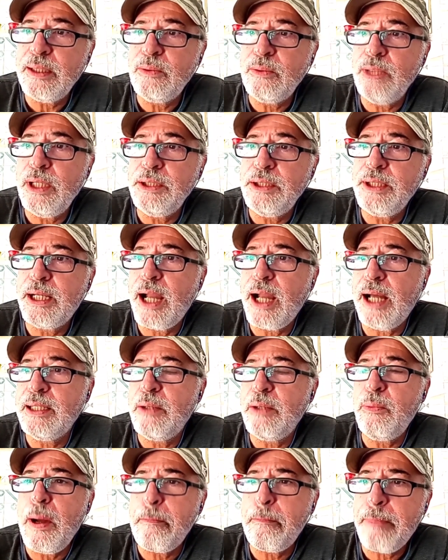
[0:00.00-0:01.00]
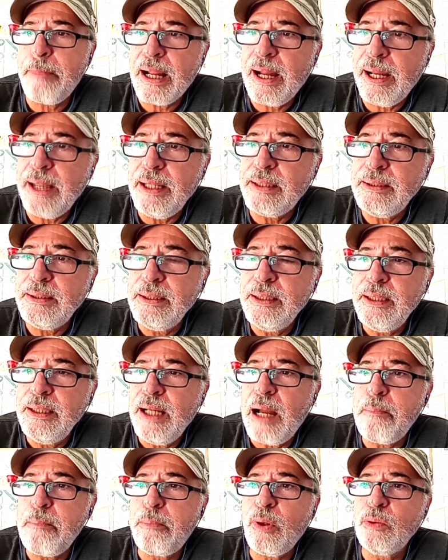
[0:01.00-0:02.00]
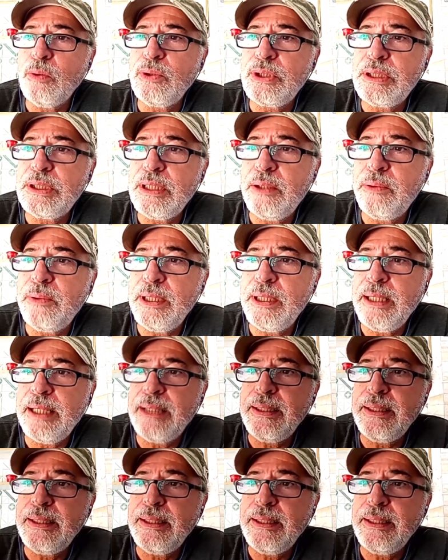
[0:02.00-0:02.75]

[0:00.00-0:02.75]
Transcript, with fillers: um dedicado a uma praia. A produção é da